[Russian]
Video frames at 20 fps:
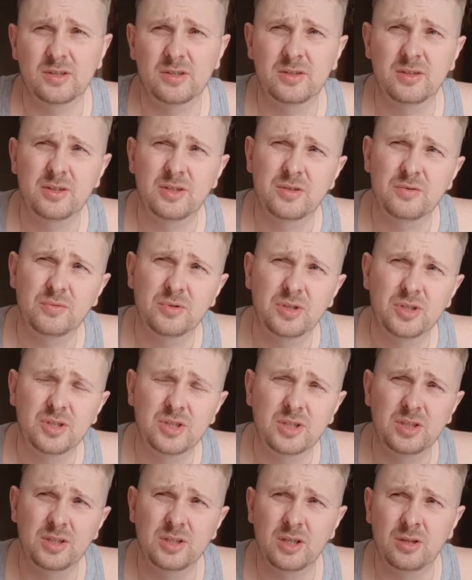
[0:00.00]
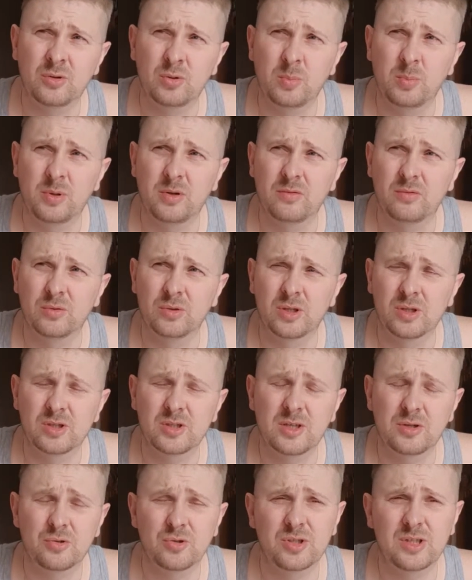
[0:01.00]
а на сегодняшний день топливо у нас
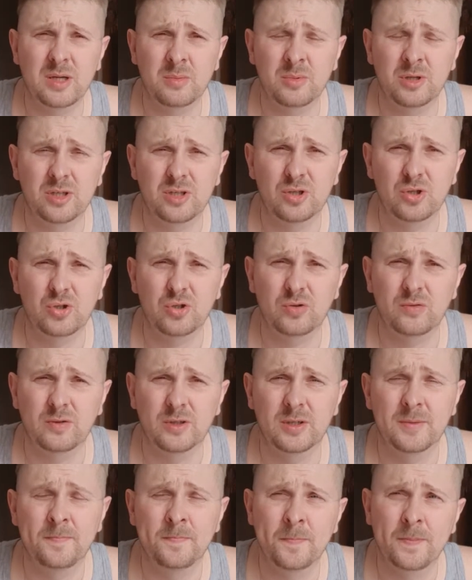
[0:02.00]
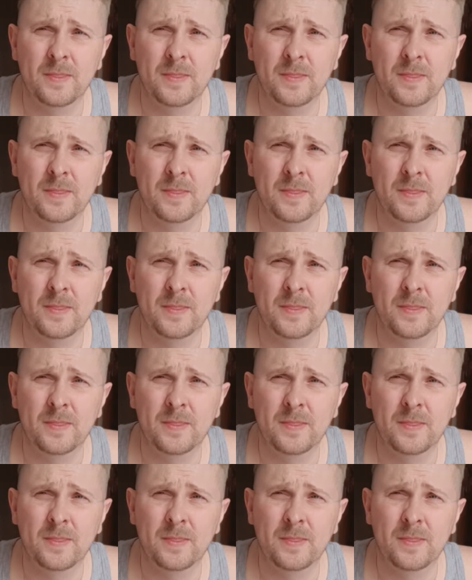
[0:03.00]
ставят самое дешевое,